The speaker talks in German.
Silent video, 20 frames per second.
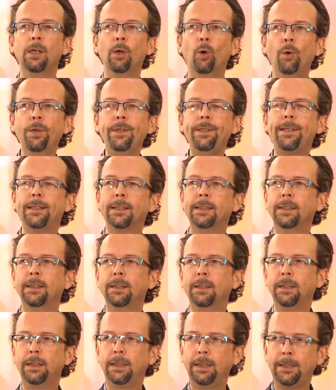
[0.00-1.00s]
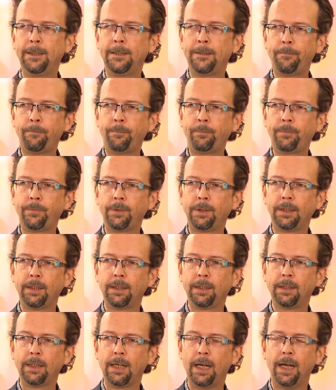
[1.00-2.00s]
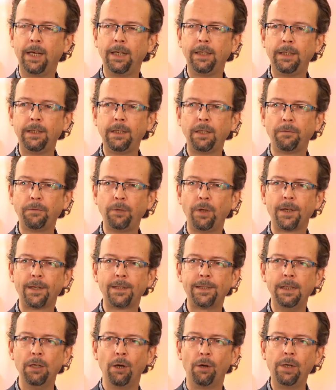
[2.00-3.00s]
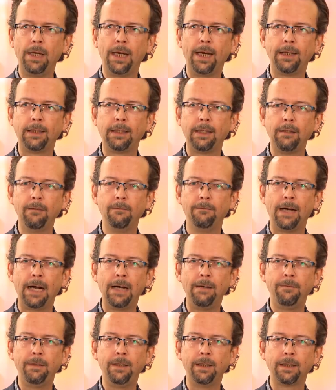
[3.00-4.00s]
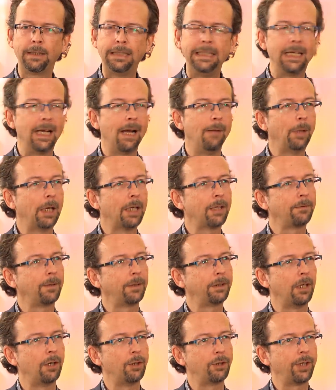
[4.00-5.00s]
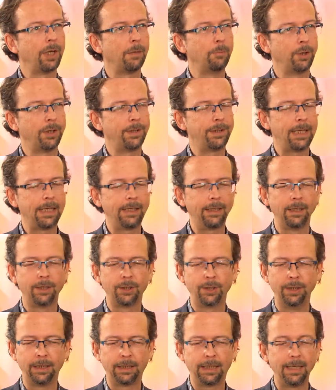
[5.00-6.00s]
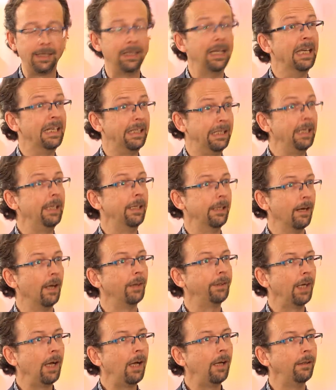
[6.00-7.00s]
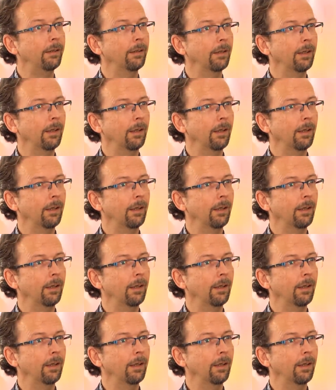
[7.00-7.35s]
Und ähm, äh, ein Interview, das nie online ging, weil wir die Kameras vertauscht haben und es technisch nicht ging, Tich Nathan.